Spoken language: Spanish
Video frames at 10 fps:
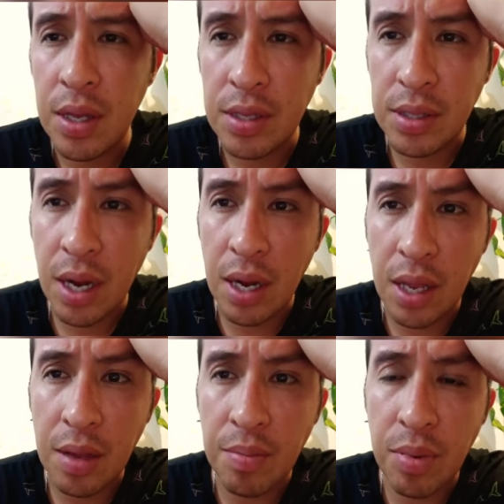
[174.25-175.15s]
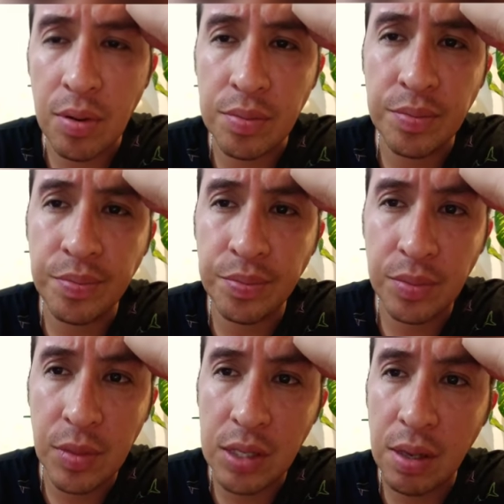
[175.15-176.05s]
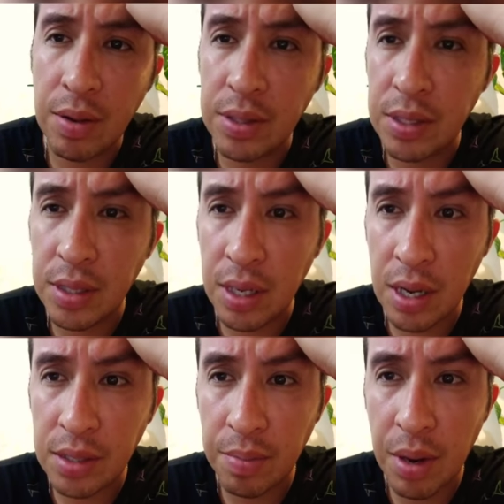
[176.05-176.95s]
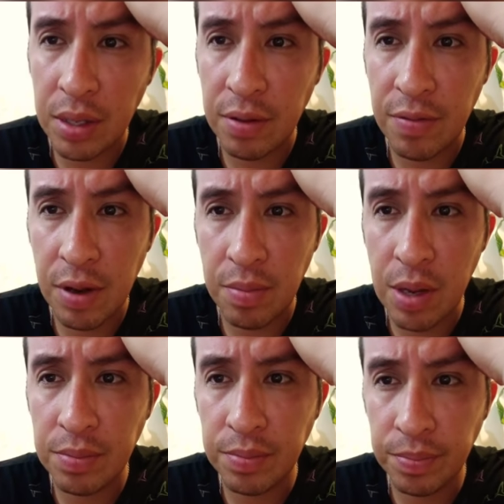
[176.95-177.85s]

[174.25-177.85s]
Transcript: es dar el ejemplo, es a veces tener esa parte firme,